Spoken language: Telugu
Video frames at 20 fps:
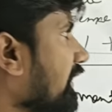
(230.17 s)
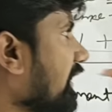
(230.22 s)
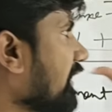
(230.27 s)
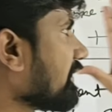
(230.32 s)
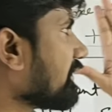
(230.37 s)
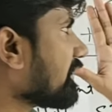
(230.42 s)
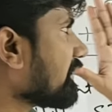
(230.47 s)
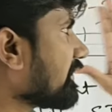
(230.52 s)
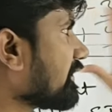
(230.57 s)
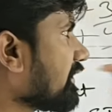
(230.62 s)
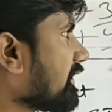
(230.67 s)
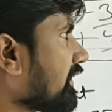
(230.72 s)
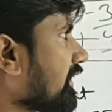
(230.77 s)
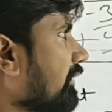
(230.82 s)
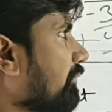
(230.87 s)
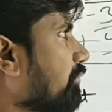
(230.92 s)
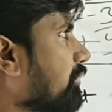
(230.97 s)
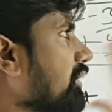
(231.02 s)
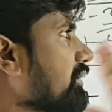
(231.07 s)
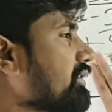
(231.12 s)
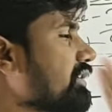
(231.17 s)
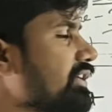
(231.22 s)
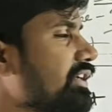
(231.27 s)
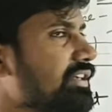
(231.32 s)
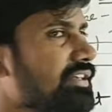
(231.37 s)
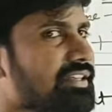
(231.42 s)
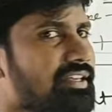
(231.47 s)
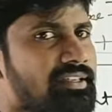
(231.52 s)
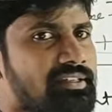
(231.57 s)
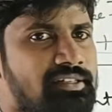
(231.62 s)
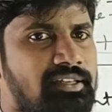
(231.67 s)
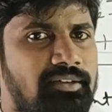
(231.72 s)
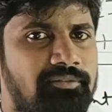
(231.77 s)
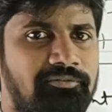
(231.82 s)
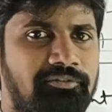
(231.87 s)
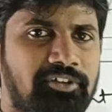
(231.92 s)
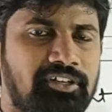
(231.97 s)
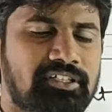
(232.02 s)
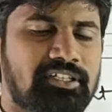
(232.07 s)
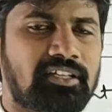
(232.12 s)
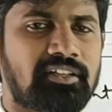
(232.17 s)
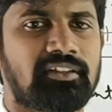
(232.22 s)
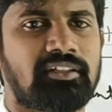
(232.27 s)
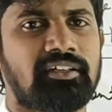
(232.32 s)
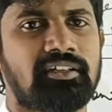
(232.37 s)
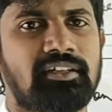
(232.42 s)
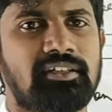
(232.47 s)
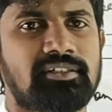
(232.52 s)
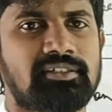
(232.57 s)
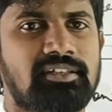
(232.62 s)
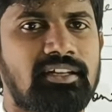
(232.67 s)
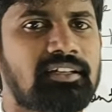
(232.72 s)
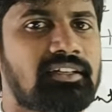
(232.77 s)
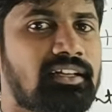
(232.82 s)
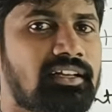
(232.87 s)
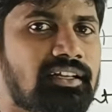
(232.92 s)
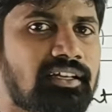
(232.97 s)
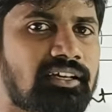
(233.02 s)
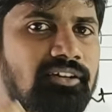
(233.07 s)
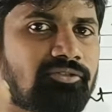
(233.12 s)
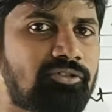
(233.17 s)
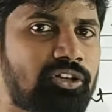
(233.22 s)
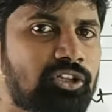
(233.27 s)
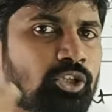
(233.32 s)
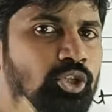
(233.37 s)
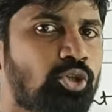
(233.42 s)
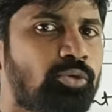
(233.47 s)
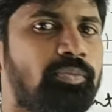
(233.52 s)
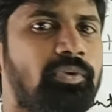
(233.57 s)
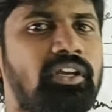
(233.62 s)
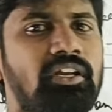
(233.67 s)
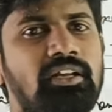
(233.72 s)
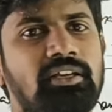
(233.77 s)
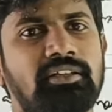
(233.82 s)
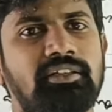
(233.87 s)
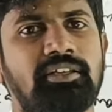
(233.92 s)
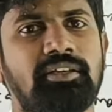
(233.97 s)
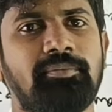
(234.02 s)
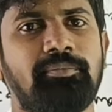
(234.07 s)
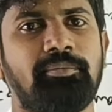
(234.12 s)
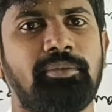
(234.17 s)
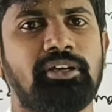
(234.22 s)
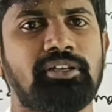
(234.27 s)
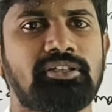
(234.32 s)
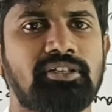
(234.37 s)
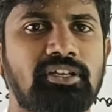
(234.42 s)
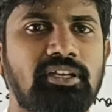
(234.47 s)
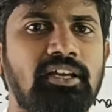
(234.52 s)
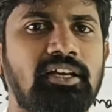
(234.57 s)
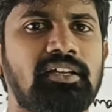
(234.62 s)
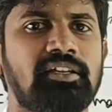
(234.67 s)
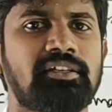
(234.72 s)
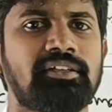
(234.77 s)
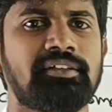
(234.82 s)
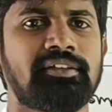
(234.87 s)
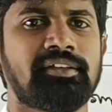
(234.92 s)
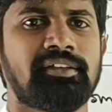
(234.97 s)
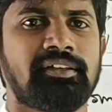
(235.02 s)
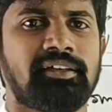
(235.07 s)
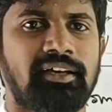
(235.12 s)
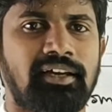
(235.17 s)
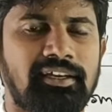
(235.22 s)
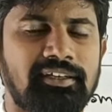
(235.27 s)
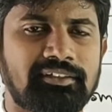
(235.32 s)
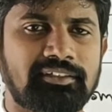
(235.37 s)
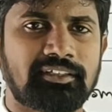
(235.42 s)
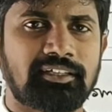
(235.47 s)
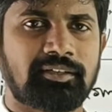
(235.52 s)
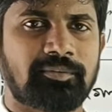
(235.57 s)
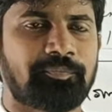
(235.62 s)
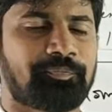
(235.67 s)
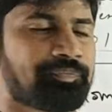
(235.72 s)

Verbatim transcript: అయితే దీనికి అప్లై చేయడానికి ఎగ్జామ్ ఫీజు ఎంత అంటే జనరల్గా వంద రూపాయలు అయితే పే చేయాలి అయితే